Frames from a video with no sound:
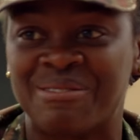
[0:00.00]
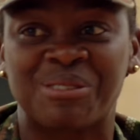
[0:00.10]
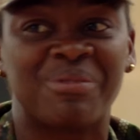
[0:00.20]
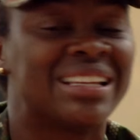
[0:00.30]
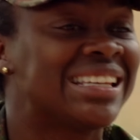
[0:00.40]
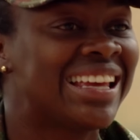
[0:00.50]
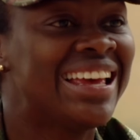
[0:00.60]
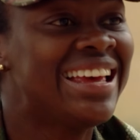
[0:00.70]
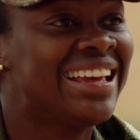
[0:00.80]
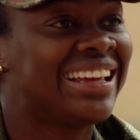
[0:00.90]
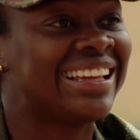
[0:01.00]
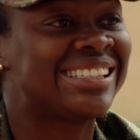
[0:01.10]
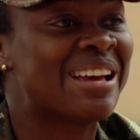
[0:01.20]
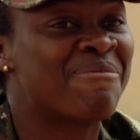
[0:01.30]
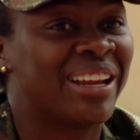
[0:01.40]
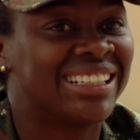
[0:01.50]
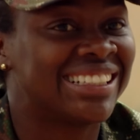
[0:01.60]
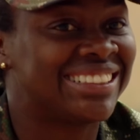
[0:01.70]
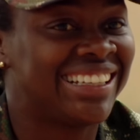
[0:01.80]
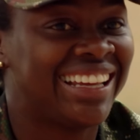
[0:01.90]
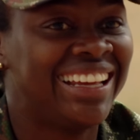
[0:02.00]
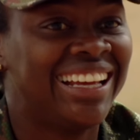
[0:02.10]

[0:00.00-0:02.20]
vamos para allí, y siempre es así.